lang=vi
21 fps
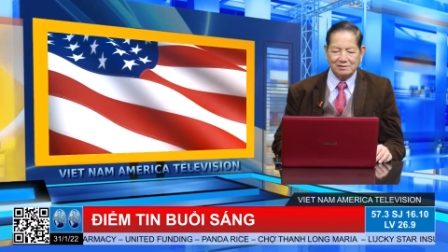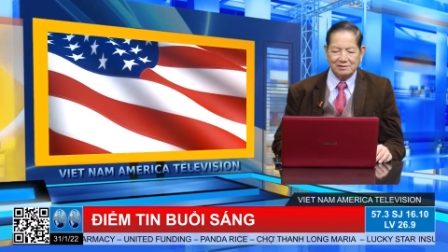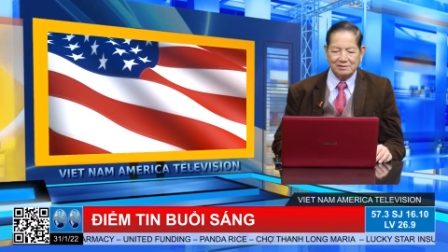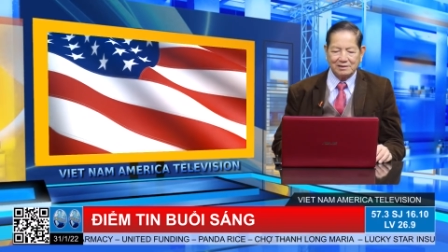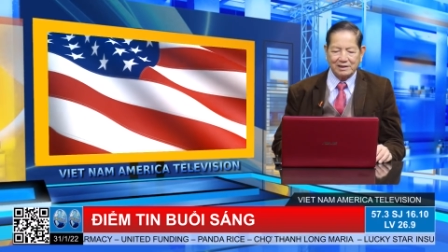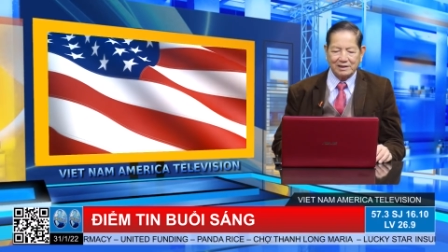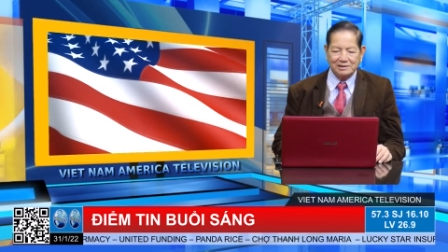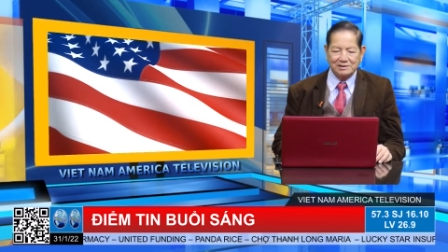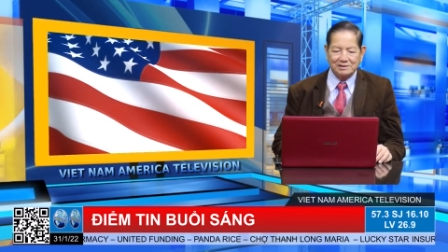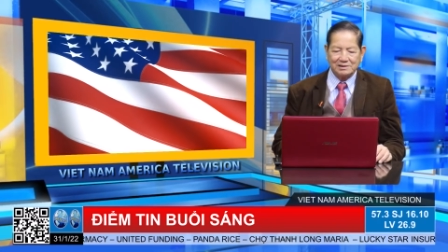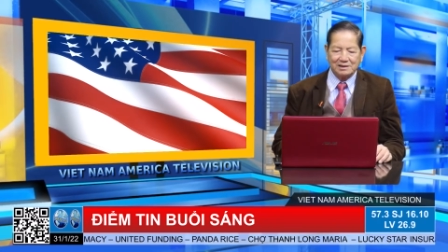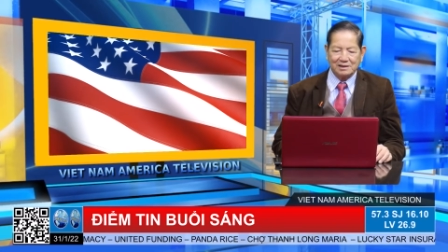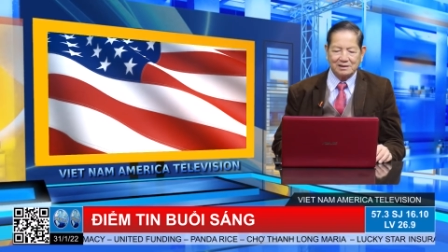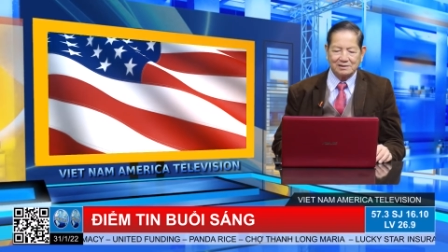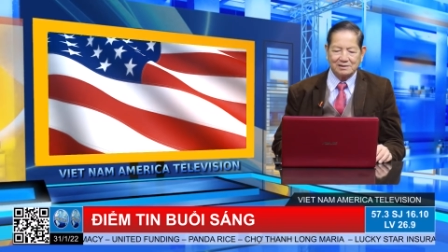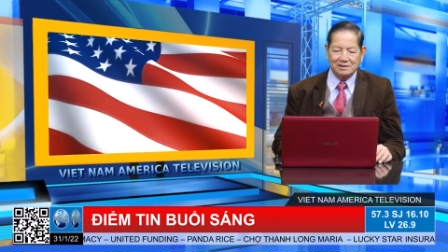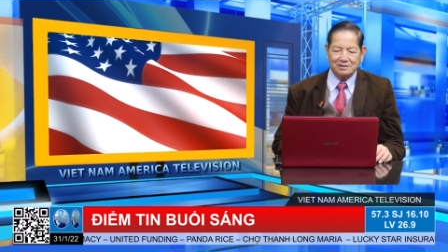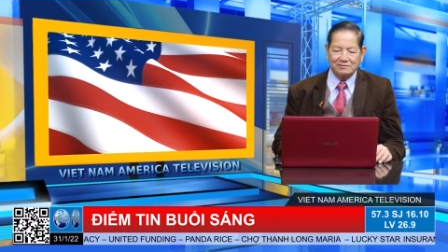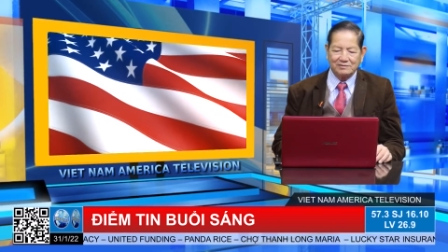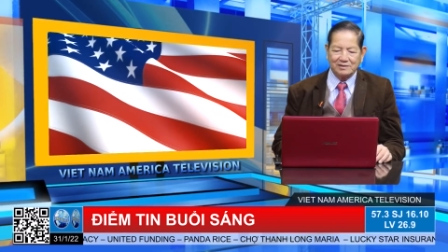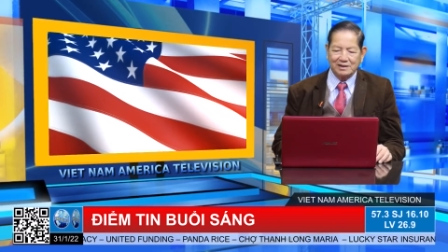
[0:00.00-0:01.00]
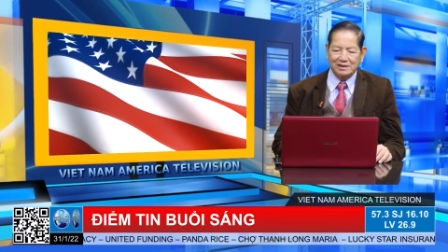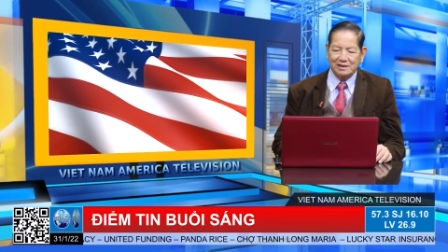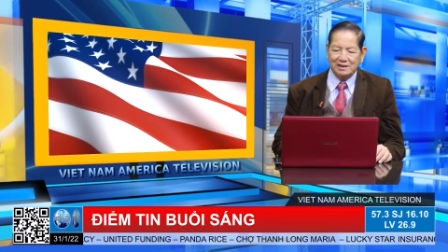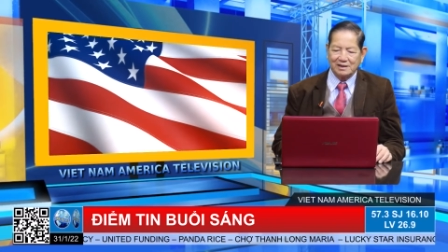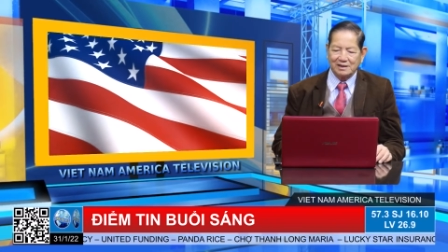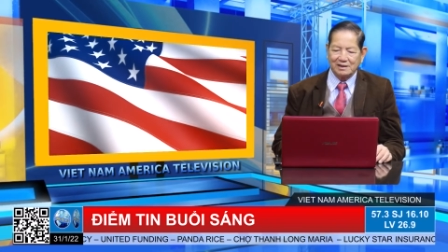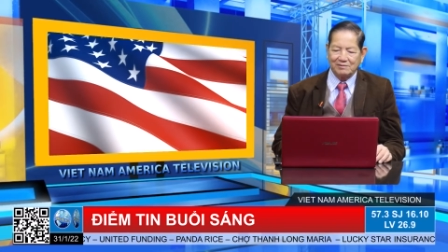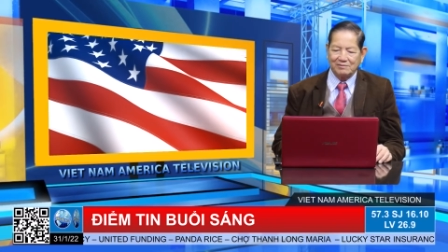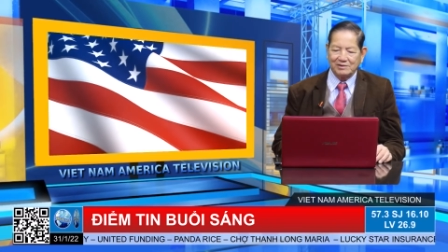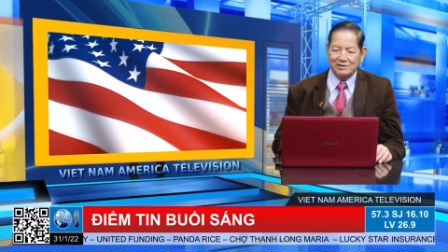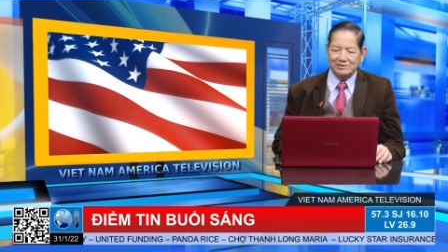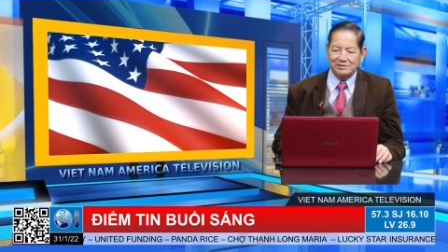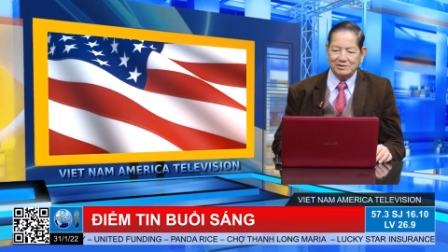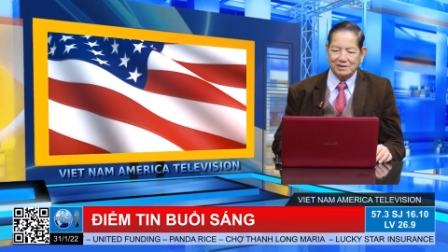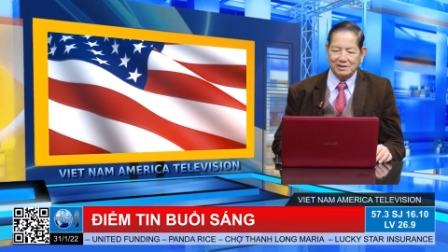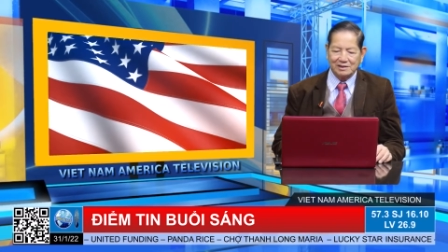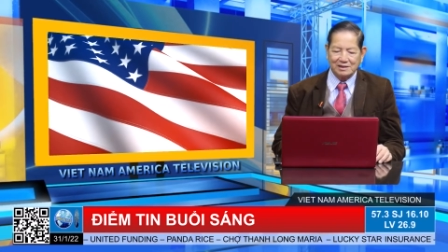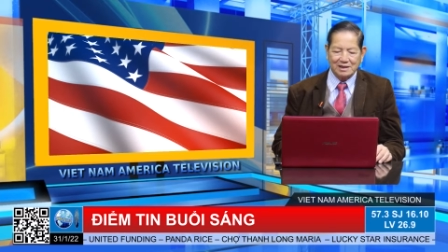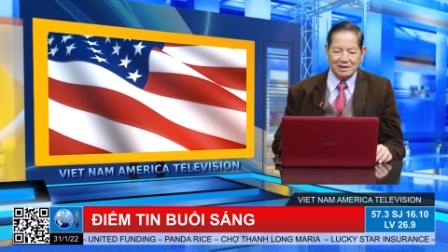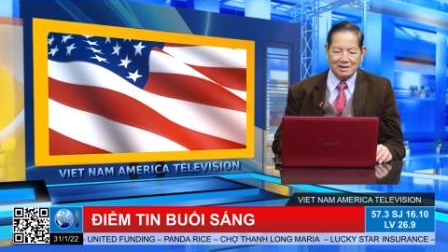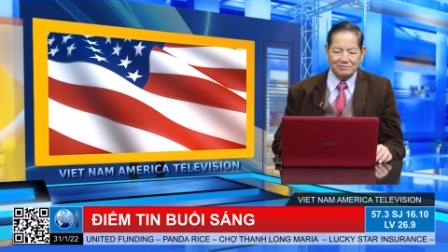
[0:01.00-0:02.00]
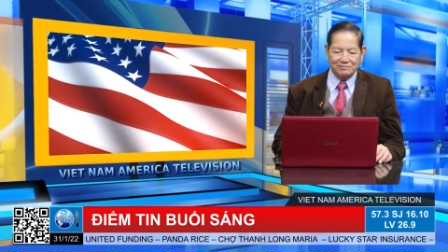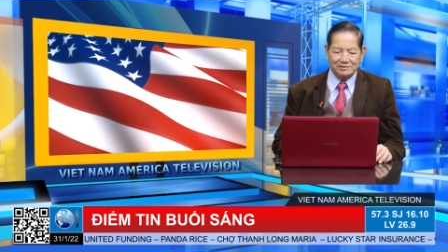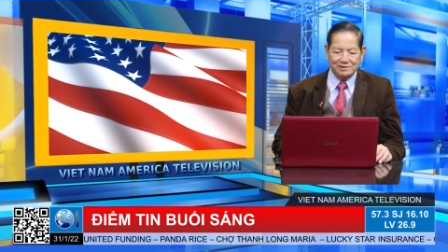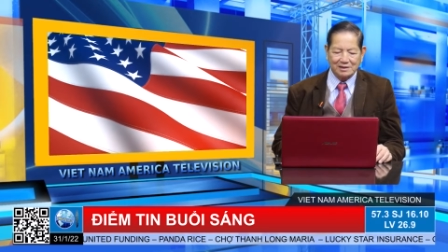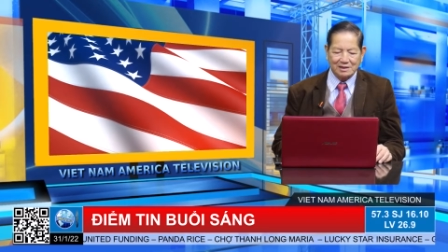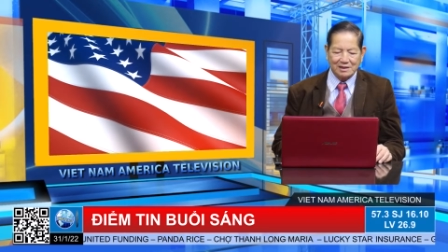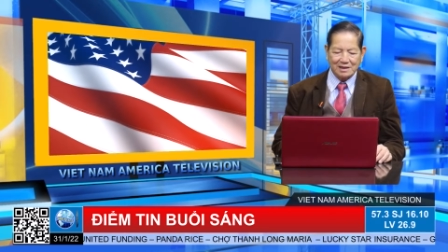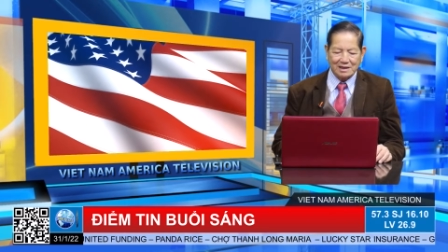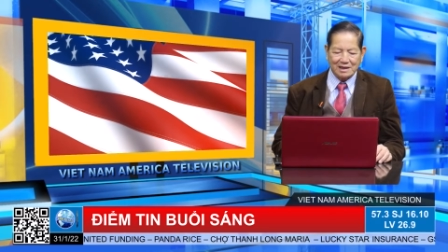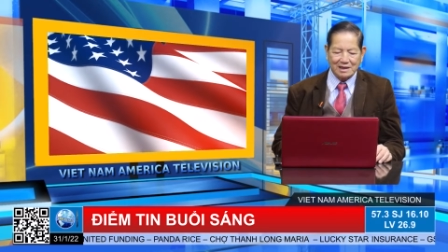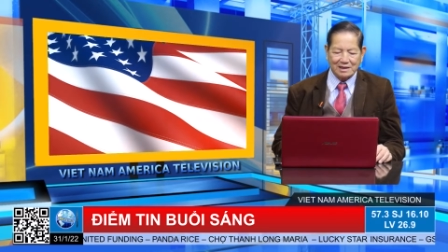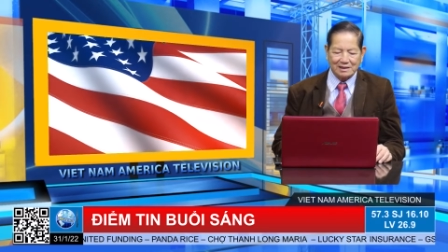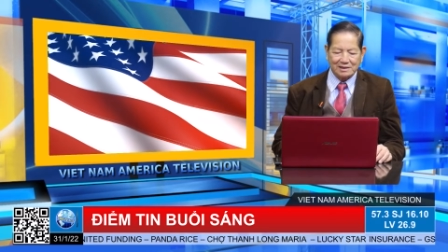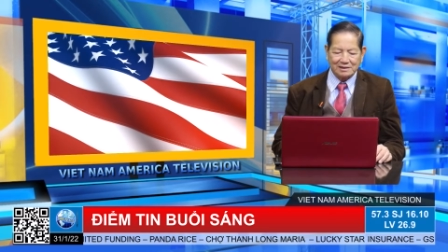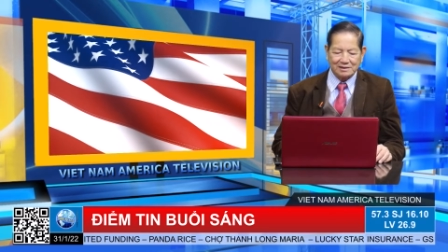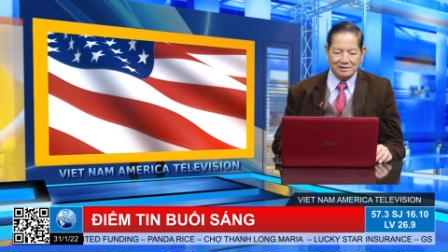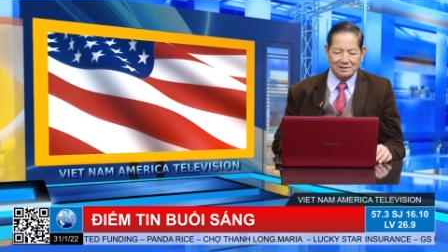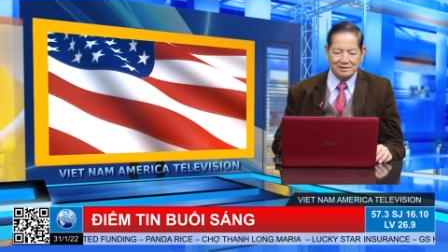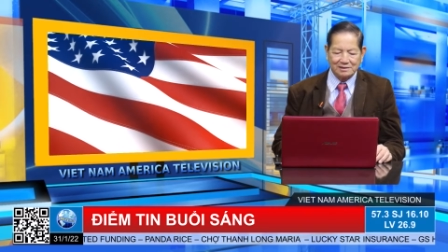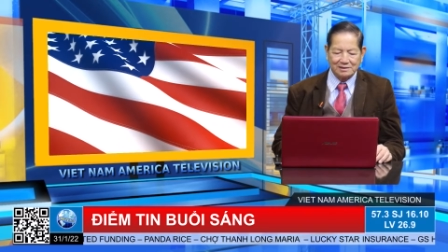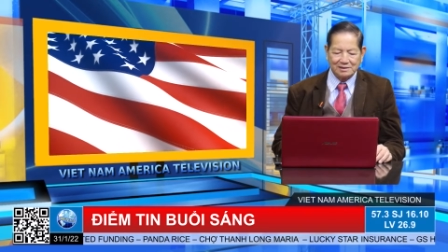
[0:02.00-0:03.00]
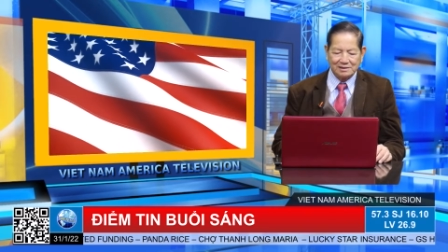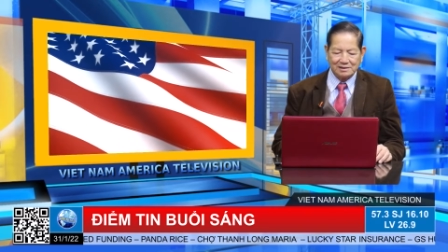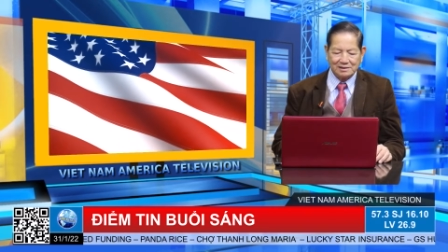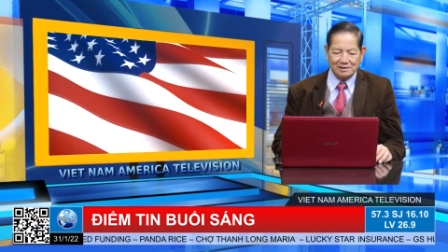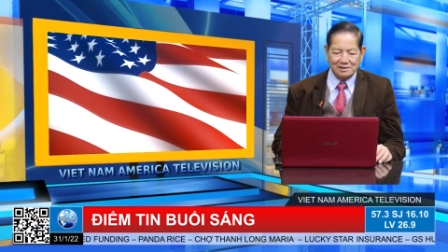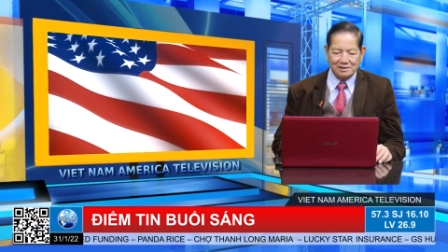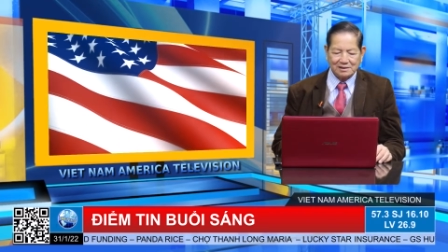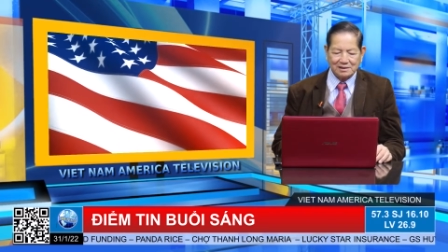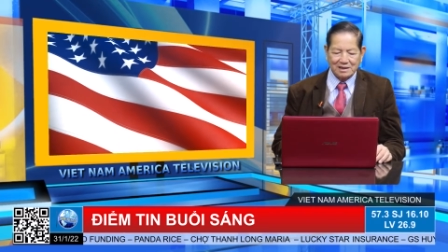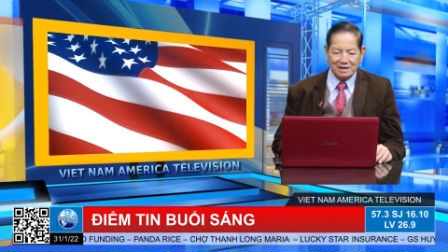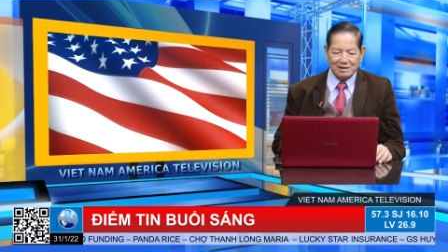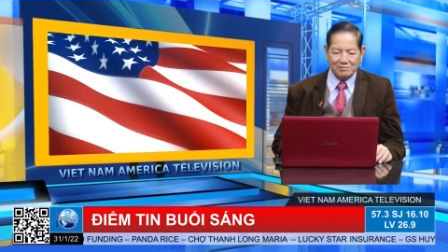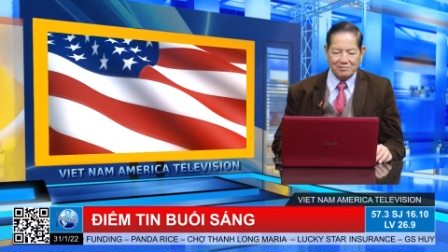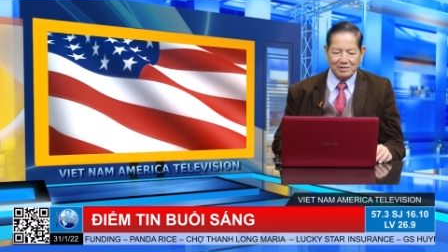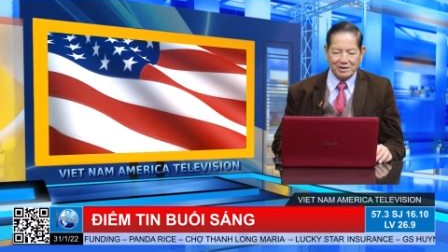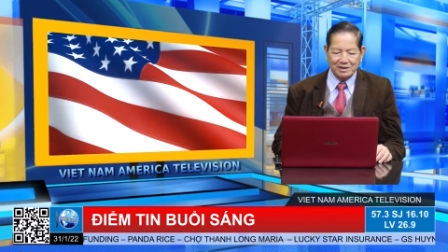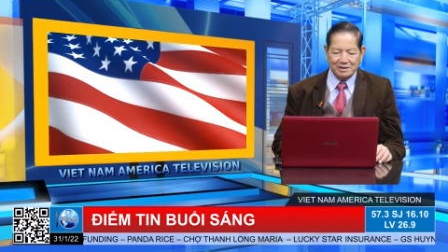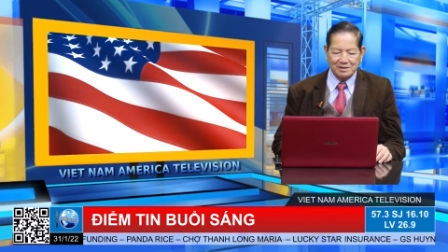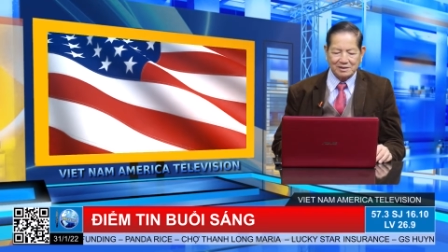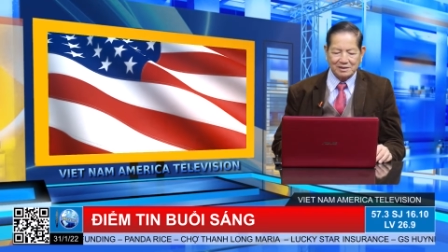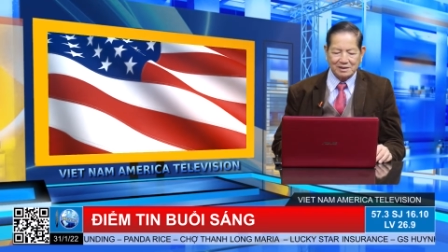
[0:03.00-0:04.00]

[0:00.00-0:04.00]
gần trường. Thưa quý vị, đây là một trường hợp rất là đặc biệt.